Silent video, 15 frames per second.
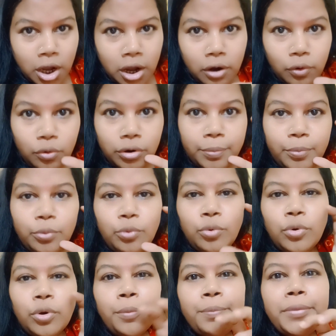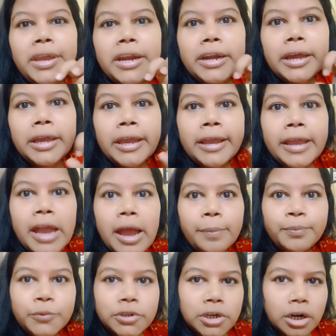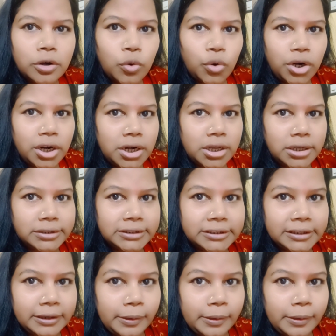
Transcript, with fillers: করে পুরো মেয়েটাকে ক্যাপচার করে নিয়েছে